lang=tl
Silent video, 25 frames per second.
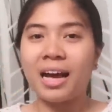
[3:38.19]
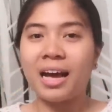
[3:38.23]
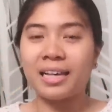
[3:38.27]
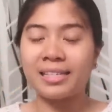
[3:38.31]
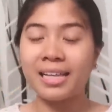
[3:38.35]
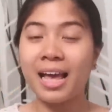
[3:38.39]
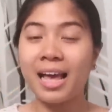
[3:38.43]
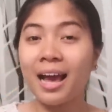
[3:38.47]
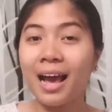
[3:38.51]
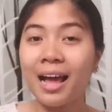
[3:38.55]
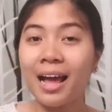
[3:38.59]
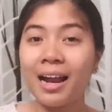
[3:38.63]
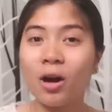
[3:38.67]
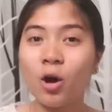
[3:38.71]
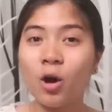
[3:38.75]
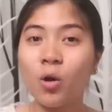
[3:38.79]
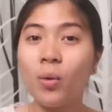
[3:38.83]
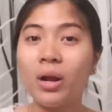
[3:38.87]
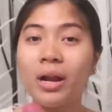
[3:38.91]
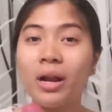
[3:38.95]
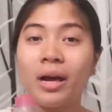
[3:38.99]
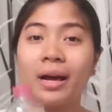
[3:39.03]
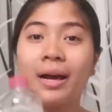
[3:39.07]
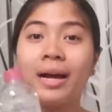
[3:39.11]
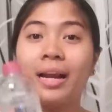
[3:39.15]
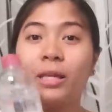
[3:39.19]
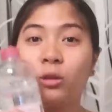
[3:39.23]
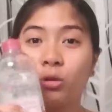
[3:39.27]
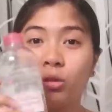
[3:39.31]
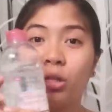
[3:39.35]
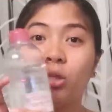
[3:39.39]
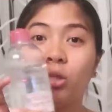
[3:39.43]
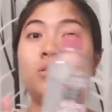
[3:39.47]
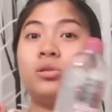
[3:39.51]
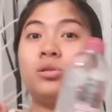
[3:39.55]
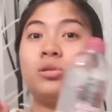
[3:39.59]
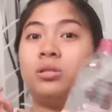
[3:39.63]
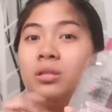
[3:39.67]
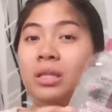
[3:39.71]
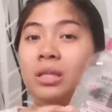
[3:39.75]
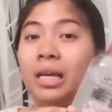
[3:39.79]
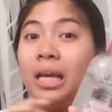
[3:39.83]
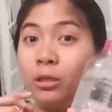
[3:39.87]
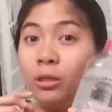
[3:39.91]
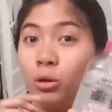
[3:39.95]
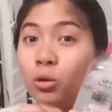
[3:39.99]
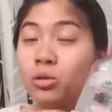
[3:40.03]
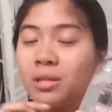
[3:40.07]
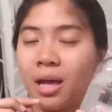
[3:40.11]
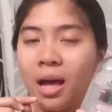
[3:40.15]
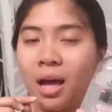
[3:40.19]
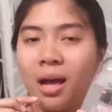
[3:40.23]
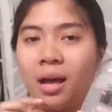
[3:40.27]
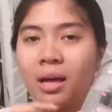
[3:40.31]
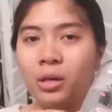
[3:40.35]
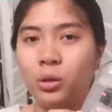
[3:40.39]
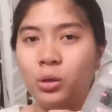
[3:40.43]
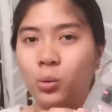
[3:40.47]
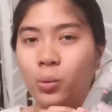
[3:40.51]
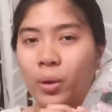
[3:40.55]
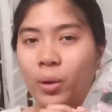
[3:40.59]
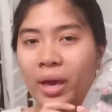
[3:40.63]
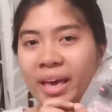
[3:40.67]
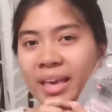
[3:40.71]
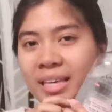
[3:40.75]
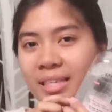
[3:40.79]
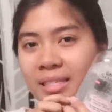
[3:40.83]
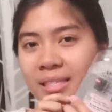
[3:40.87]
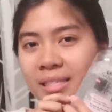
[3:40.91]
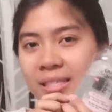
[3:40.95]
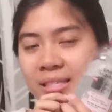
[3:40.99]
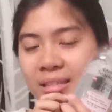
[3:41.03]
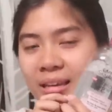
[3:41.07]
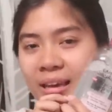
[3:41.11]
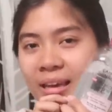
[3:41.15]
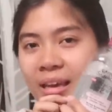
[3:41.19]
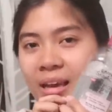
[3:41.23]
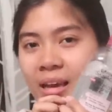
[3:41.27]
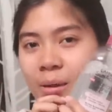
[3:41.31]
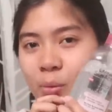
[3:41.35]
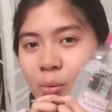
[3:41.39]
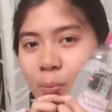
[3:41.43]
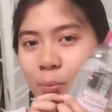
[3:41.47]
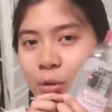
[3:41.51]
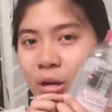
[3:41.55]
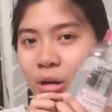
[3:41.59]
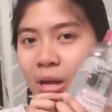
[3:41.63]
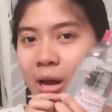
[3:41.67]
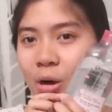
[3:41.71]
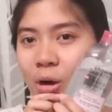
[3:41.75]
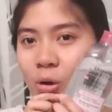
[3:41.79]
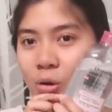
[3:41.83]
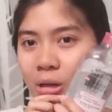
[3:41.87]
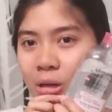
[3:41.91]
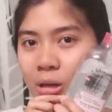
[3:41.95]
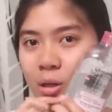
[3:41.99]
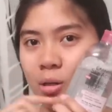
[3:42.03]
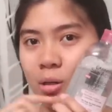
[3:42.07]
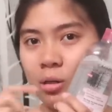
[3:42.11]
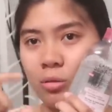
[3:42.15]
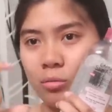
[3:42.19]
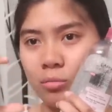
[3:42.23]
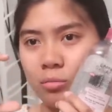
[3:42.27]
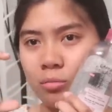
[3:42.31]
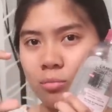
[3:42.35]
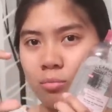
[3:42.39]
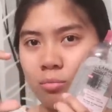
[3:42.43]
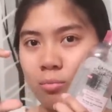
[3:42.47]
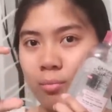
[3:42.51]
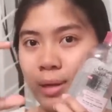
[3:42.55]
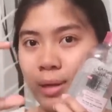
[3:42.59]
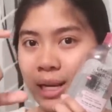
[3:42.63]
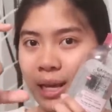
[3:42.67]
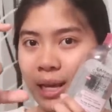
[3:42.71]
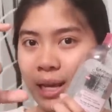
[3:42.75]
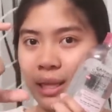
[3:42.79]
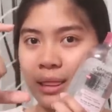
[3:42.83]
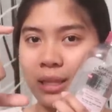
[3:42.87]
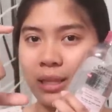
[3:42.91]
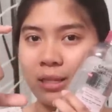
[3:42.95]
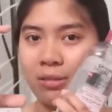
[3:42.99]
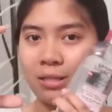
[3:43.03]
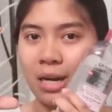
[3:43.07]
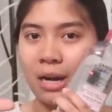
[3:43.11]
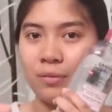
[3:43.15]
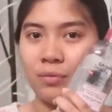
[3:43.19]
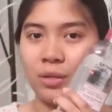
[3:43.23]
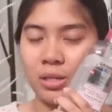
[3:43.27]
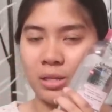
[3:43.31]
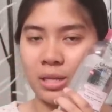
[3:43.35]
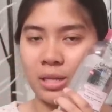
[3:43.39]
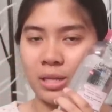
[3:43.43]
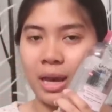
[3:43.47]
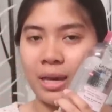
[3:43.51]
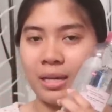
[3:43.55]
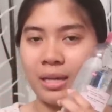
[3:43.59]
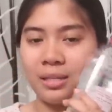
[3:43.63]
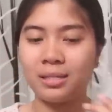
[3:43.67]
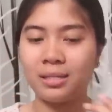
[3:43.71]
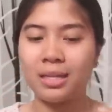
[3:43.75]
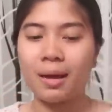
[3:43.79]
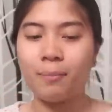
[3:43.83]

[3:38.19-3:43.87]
Kasi akala ko walang ganito dito, dito sa US. Kaya bumili ako ng yung maliit na travel size.